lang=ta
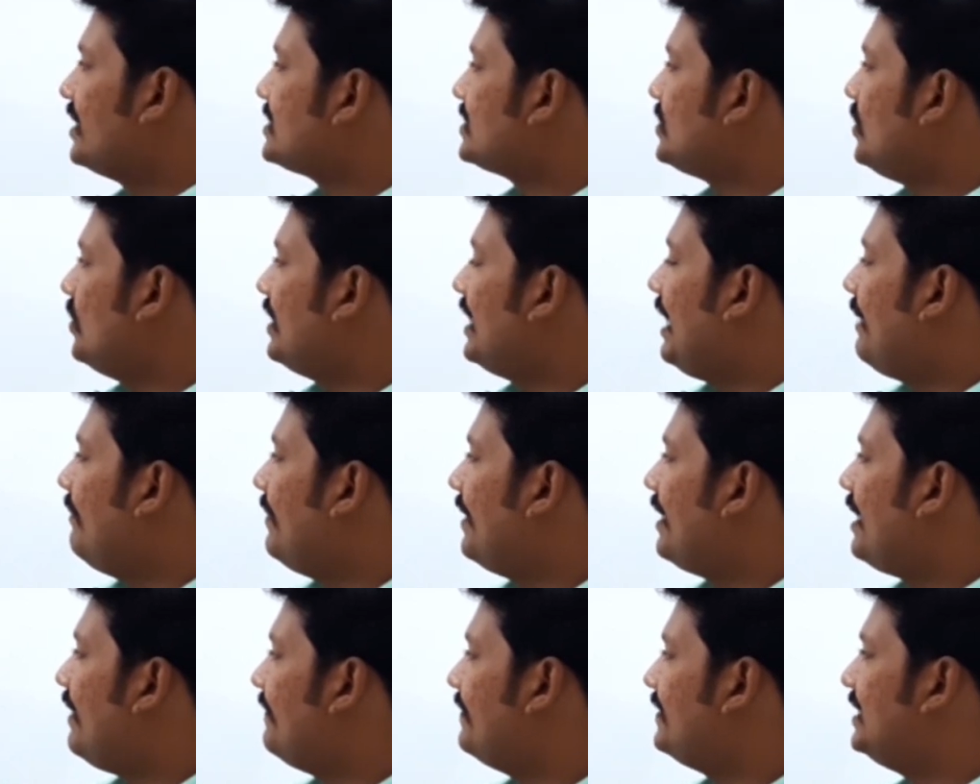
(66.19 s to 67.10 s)
ஸோ
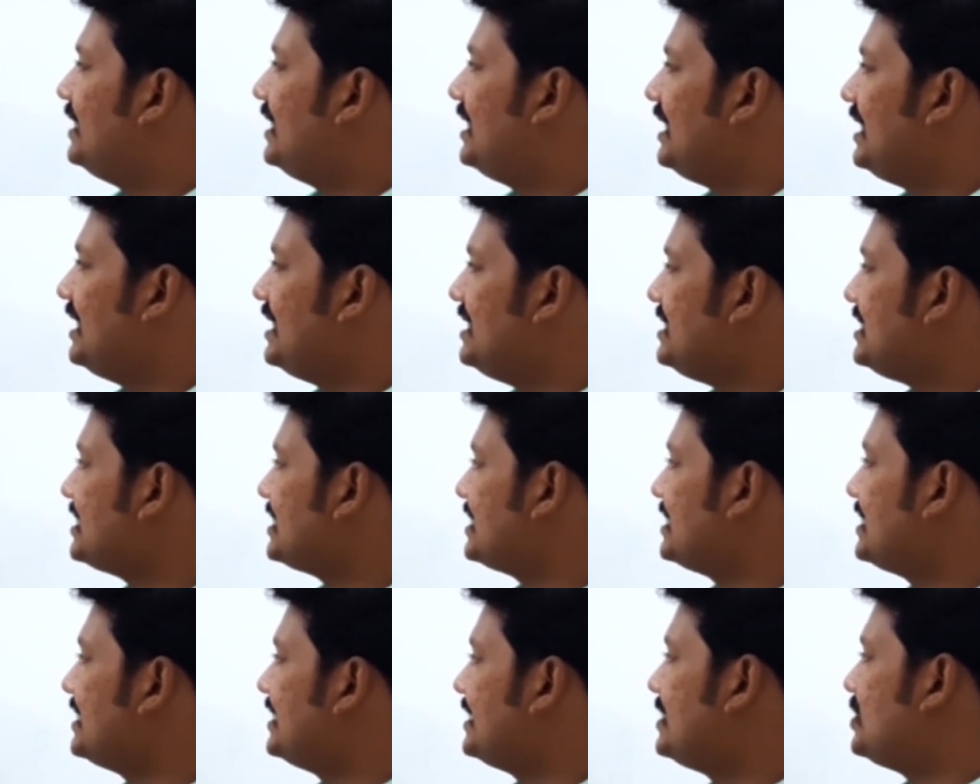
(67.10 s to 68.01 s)
நம்பர் ஆஃப் டேர்ன்ஸ்
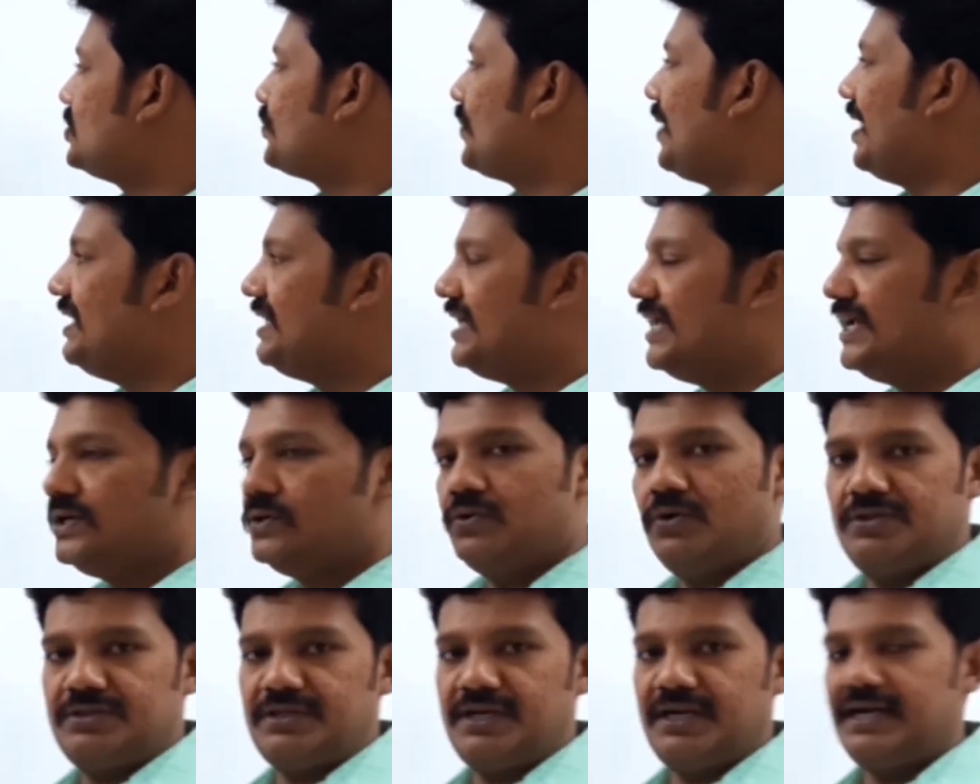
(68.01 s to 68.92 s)
டுவெண்ட்டின்னு
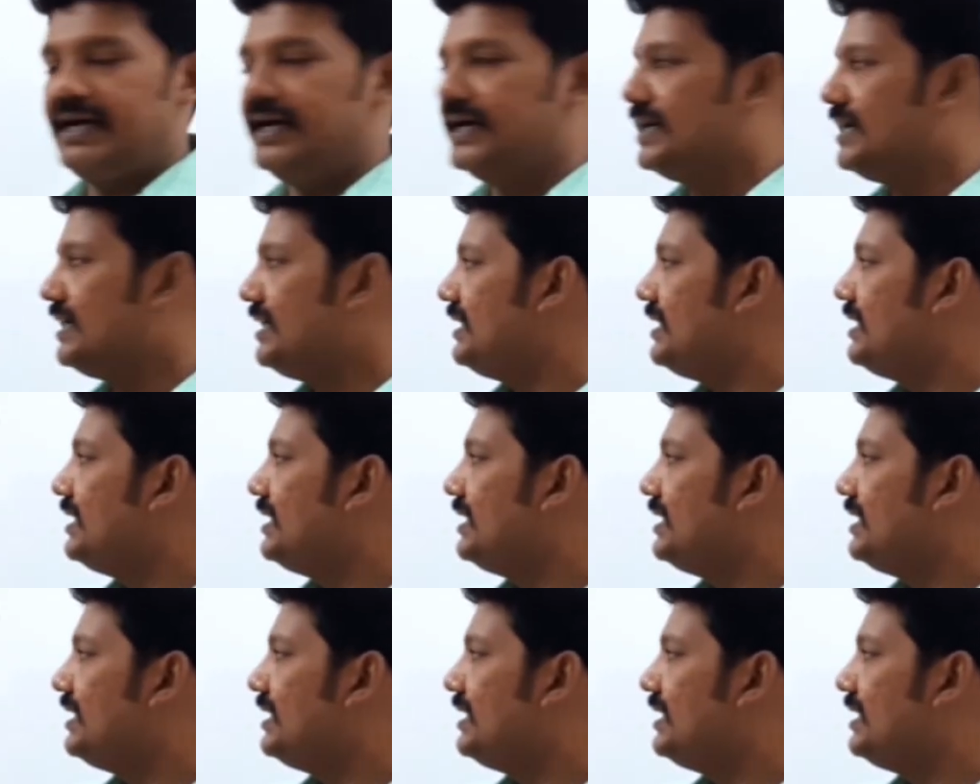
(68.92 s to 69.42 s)
கொடுத்துருக்காங்க